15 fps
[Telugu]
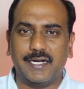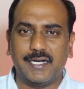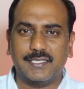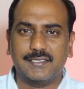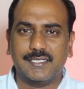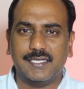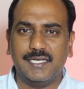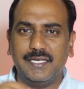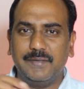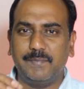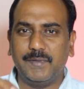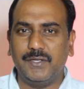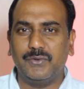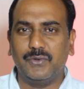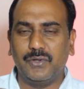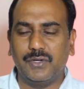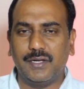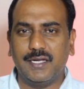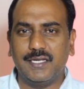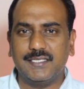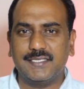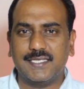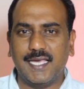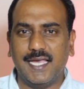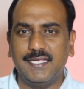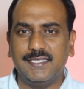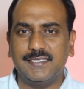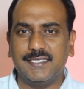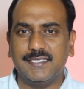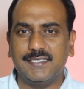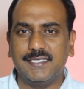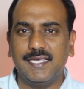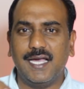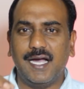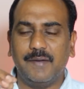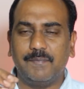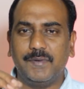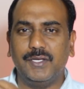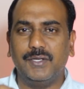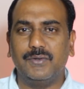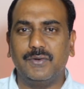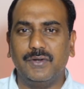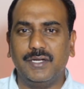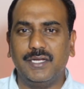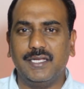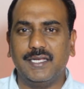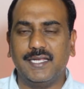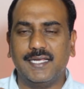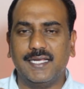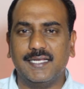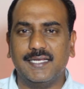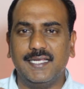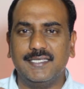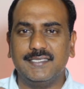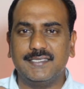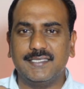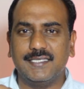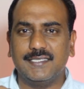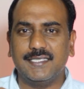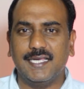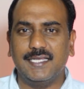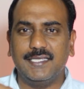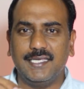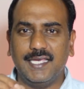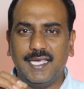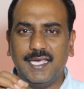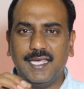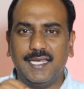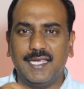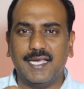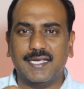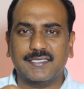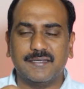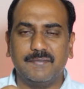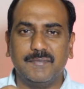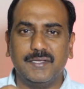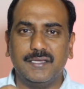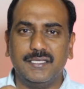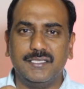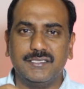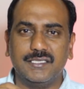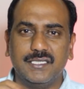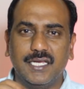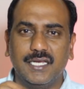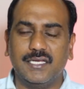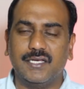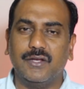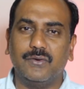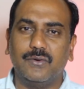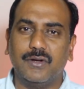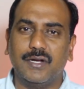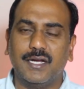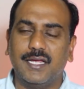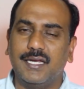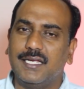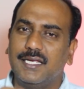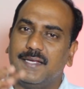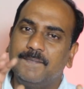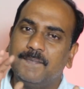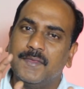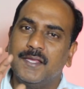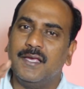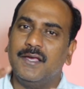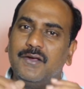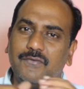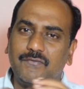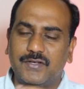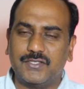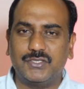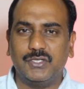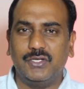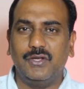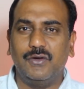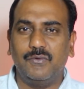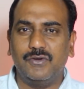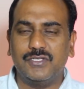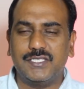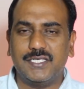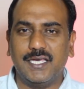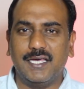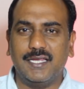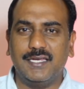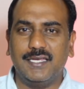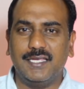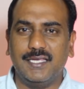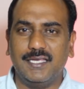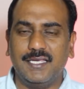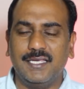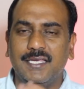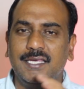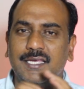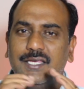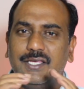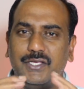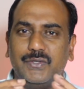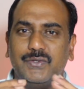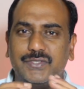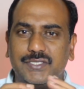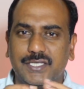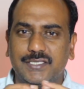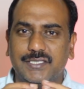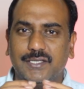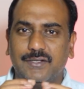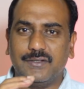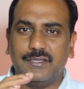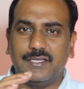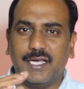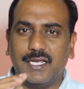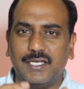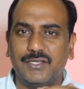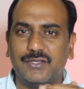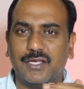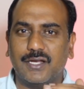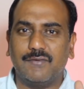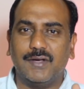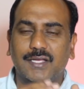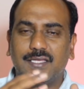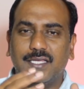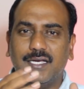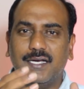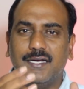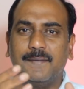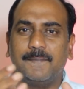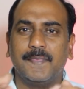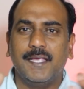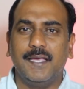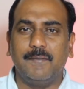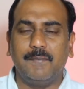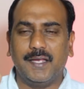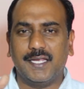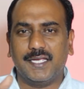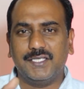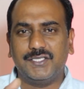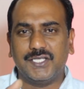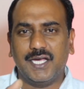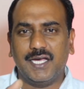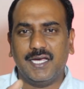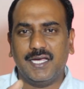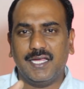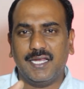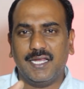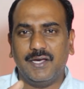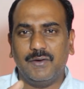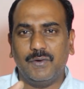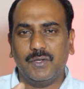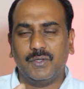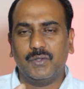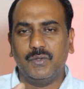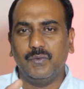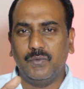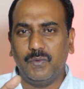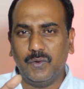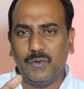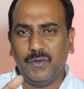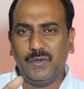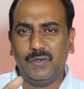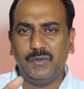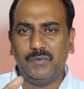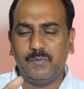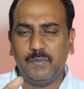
అడ్రస్లని పిన్ కోడ్లని స్కాన్ చేసి ఆ పిన్ కోడ్ని రికగ్నైజ్ చేసి అది ఏ ఏరియాకి సంబంధించింది అని కనుగొనడానికి ఫస్ట్లో ఓసీఆర్ని యూస్ చేశారు దాని తర్వాత మనకి చాలా వరకు ఓల్డ్